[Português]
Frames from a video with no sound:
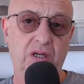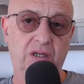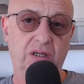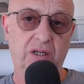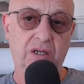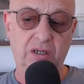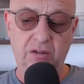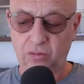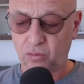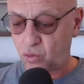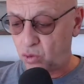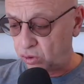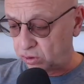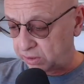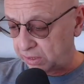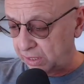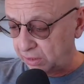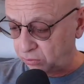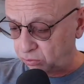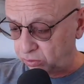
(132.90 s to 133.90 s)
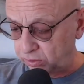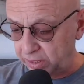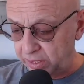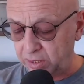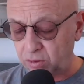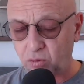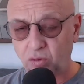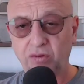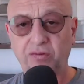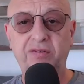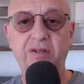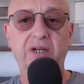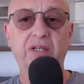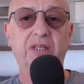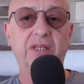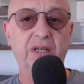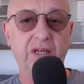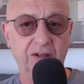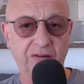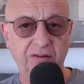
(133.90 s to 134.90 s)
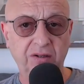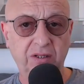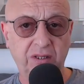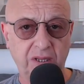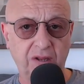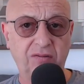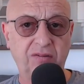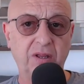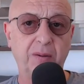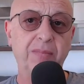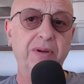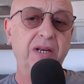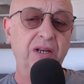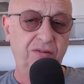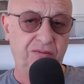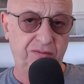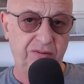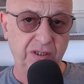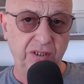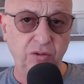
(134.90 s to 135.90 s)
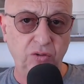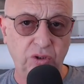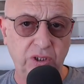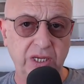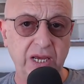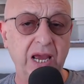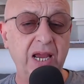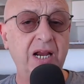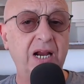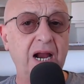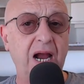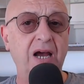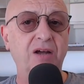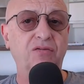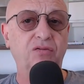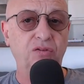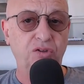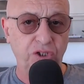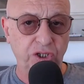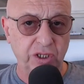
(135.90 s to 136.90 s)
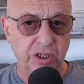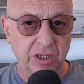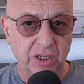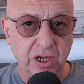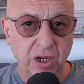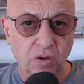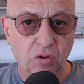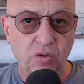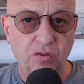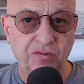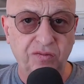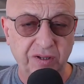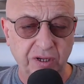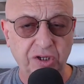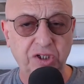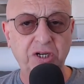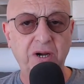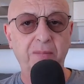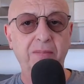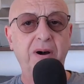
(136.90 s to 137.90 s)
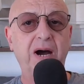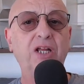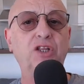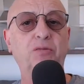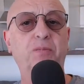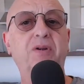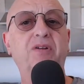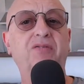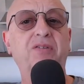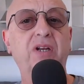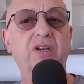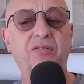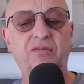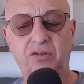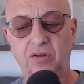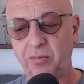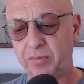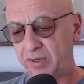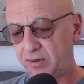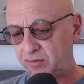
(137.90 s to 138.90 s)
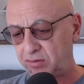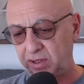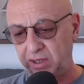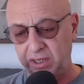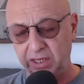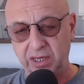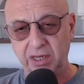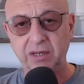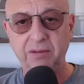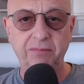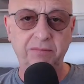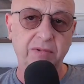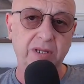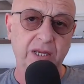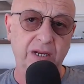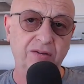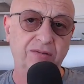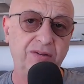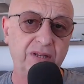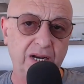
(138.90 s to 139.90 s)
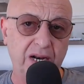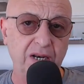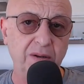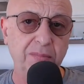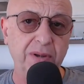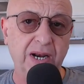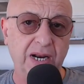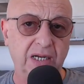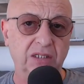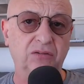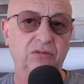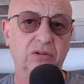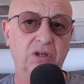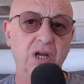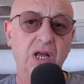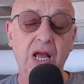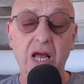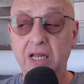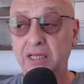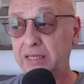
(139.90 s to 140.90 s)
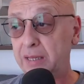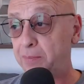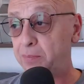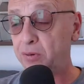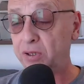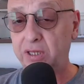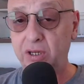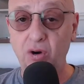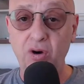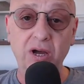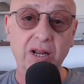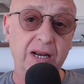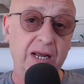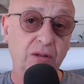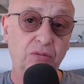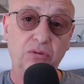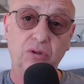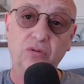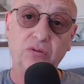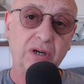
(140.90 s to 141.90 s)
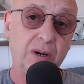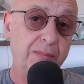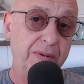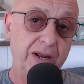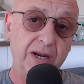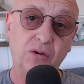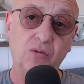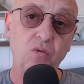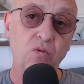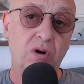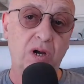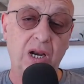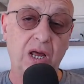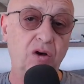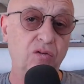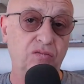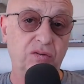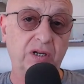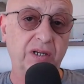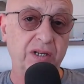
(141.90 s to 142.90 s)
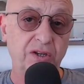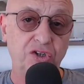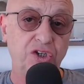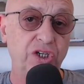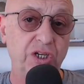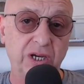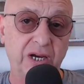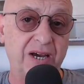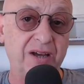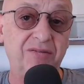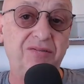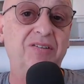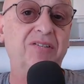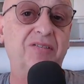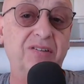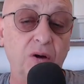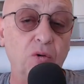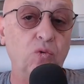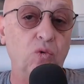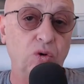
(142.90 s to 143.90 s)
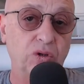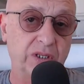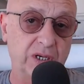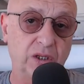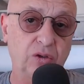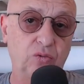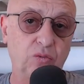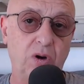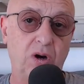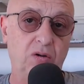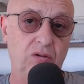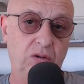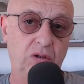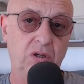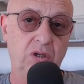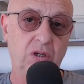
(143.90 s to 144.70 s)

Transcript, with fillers: né no contrato dele, com certeza, está estabelecido que, em caso de ser chamado para a seleção brasileira, ele será liberado. Até porque o Renato não trabalha com cláusula né, de rescisão contratual.